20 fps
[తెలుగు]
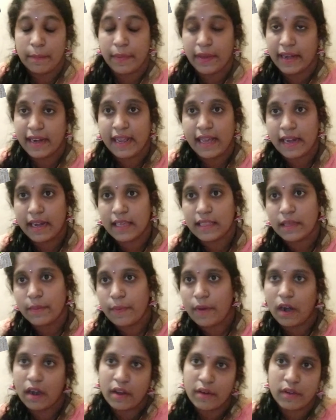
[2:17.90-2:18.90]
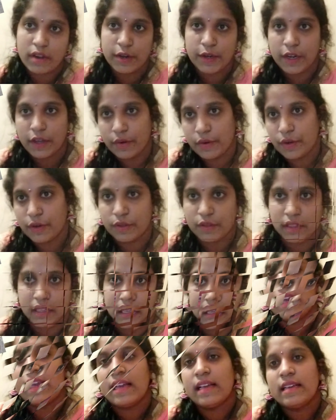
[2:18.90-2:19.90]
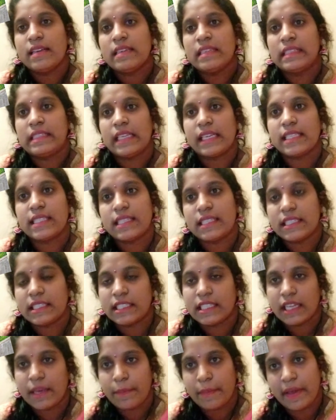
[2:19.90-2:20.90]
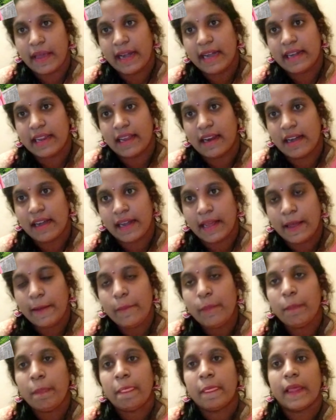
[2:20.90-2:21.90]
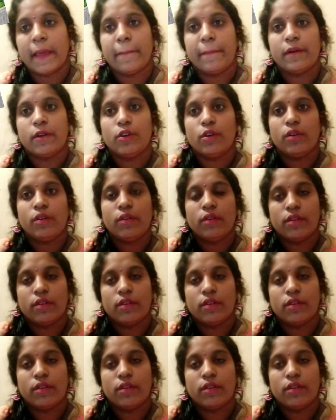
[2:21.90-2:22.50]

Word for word: పెరుగు అనేది పాడవకుండా ఉంటుంది సిక్స్త్ టిప్ ఏంటి అంటే ఇప్పుడు